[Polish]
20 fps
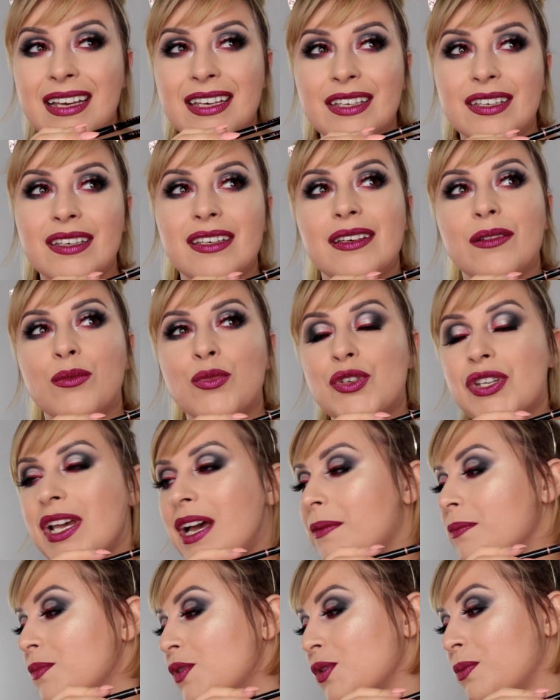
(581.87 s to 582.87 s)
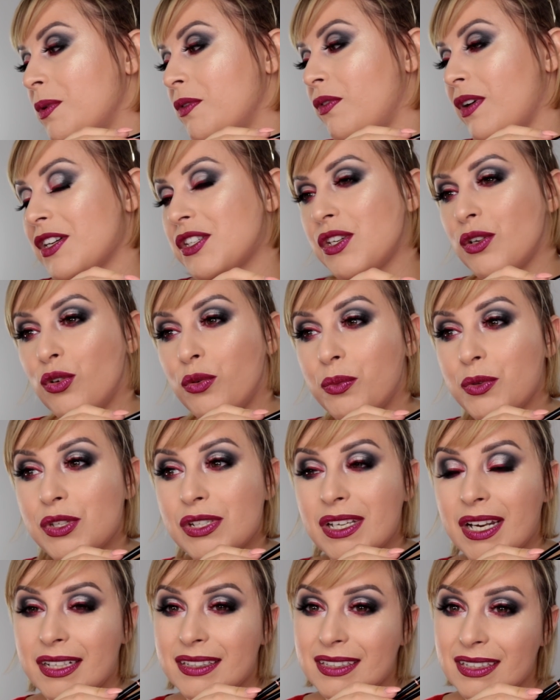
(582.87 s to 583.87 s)
i musiałabym sobie właśnie kupić
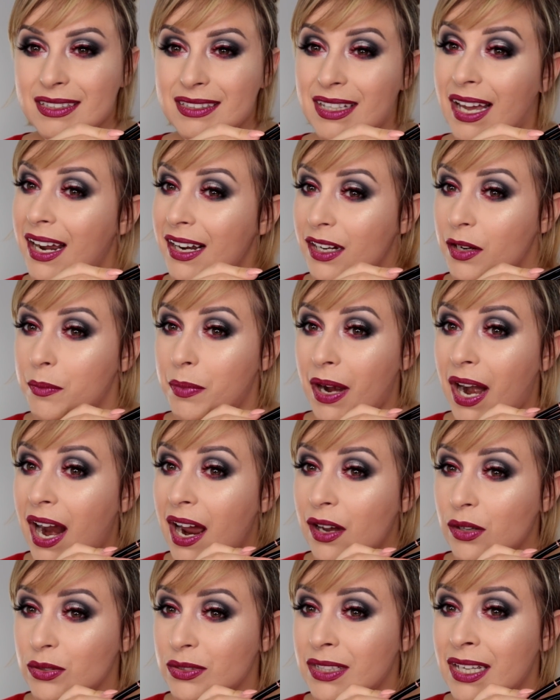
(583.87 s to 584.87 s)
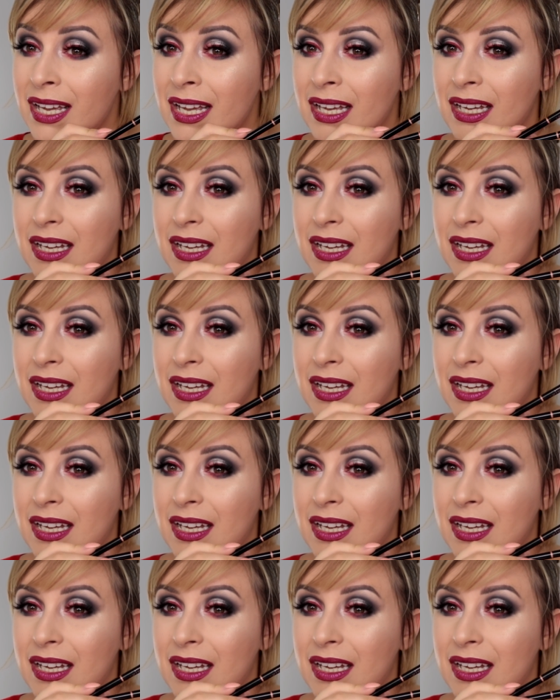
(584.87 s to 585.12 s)
kredkę dark brown, e,